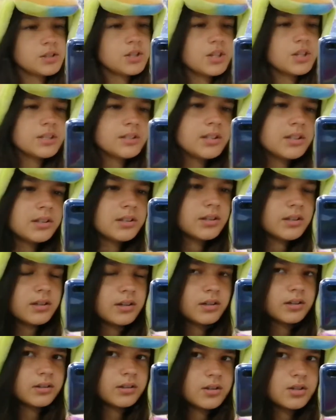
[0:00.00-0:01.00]
Сейчас
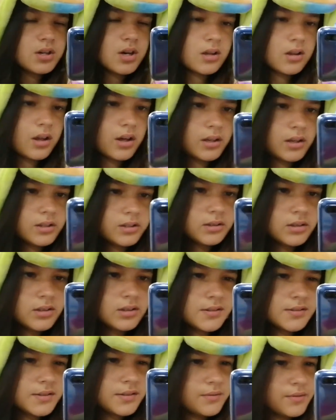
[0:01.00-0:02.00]
где-то начало
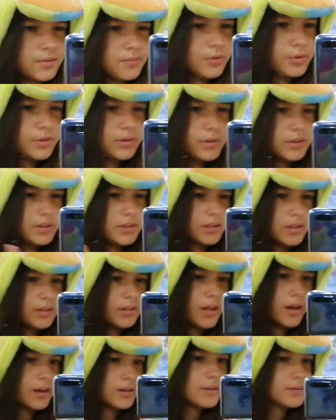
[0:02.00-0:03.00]
одиннадцатого, вот где-то
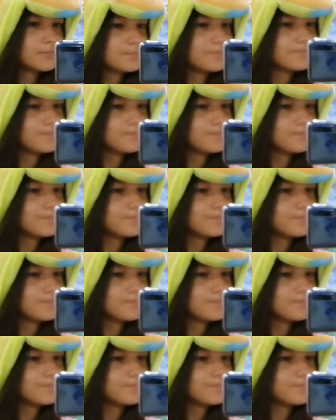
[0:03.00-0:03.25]
так.